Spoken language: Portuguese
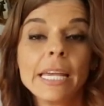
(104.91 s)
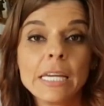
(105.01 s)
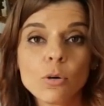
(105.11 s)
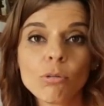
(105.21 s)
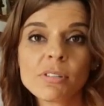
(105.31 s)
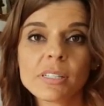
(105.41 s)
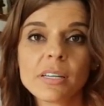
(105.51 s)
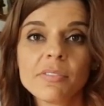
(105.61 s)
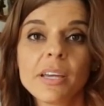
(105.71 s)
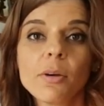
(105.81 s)

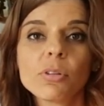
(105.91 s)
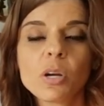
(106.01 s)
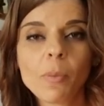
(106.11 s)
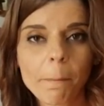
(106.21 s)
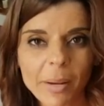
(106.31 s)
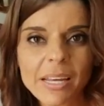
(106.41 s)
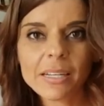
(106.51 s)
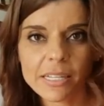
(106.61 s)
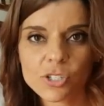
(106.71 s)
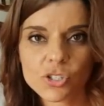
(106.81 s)
Inclusive, eu tenho uma
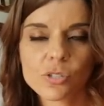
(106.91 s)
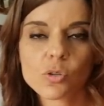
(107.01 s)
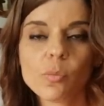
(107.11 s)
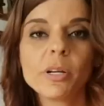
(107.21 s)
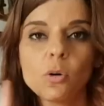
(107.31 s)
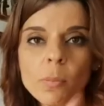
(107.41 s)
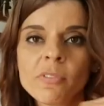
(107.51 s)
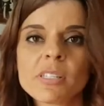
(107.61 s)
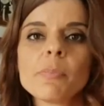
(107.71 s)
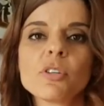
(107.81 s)
playlist sobre como
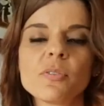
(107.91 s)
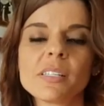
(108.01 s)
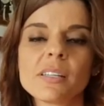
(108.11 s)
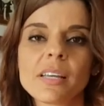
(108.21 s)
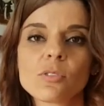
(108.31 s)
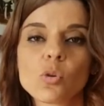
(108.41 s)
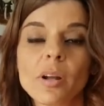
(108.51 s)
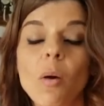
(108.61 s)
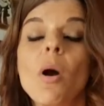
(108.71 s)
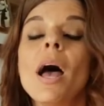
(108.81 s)
você pode fazer sexo
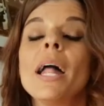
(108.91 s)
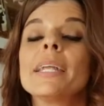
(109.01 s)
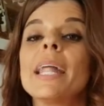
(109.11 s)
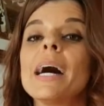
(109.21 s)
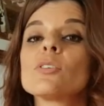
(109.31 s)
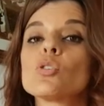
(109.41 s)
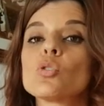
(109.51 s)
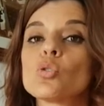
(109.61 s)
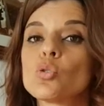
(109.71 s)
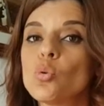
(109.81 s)
oral na
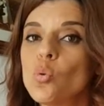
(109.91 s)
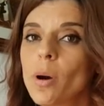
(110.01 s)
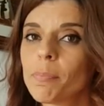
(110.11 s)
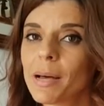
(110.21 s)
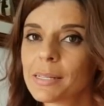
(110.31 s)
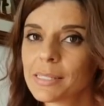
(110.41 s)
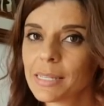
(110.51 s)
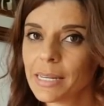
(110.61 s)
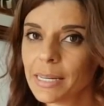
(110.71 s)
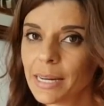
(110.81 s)
sua
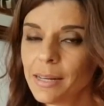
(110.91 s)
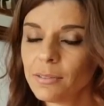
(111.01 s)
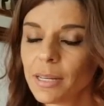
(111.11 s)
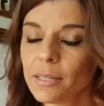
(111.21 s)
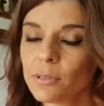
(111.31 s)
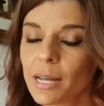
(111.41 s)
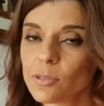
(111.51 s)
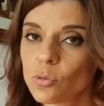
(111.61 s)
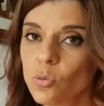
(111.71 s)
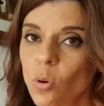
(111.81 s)
parceira, né? No
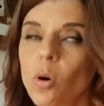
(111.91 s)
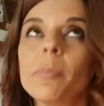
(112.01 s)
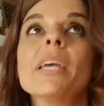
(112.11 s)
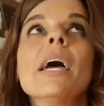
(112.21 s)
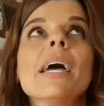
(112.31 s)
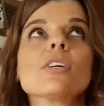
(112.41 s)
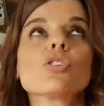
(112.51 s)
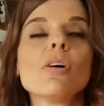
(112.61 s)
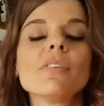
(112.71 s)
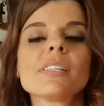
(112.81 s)
caso do homem, é
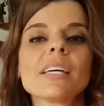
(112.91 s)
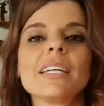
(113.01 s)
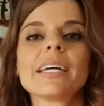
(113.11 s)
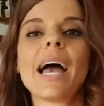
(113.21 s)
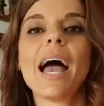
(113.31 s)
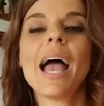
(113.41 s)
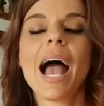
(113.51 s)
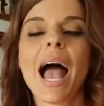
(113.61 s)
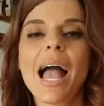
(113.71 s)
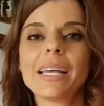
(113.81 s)
só você clicar
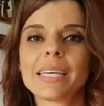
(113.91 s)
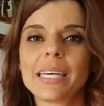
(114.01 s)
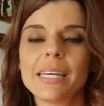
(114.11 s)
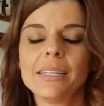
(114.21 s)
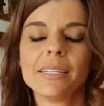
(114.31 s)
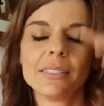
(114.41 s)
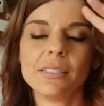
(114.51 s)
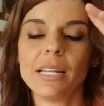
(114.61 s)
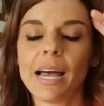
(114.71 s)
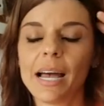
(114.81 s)
aqui
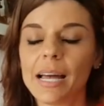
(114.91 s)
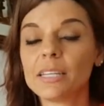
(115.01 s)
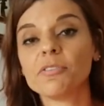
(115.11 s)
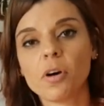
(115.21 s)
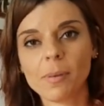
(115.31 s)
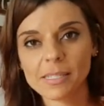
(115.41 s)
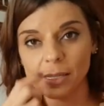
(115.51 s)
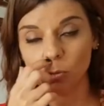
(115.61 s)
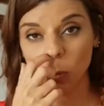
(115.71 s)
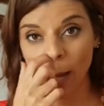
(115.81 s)
na
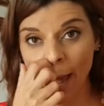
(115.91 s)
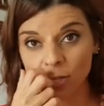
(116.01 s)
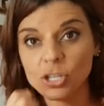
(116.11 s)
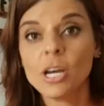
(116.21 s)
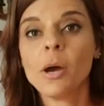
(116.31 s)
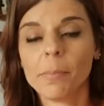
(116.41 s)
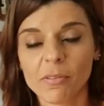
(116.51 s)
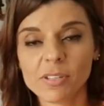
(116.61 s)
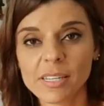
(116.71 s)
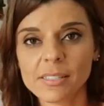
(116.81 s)
informação no card para
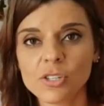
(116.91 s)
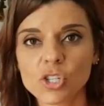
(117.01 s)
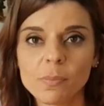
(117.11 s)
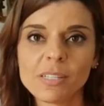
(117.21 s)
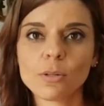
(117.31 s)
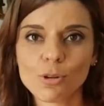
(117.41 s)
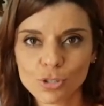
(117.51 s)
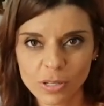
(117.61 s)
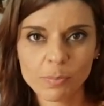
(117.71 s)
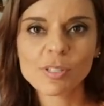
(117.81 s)
você assistir, mas
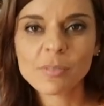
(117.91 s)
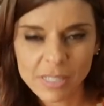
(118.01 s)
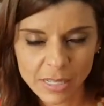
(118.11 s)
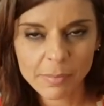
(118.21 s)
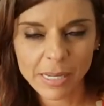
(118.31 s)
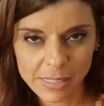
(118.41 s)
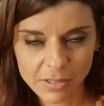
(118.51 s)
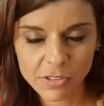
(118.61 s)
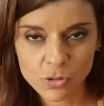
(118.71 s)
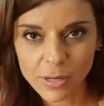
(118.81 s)
lógico, depois que você terminar
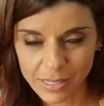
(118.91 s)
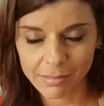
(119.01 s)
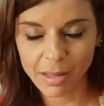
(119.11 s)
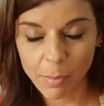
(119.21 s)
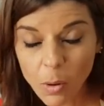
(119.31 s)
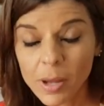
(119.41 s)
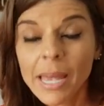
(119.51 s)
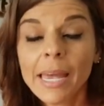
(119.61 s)
esse vídeo aqui, tá bom?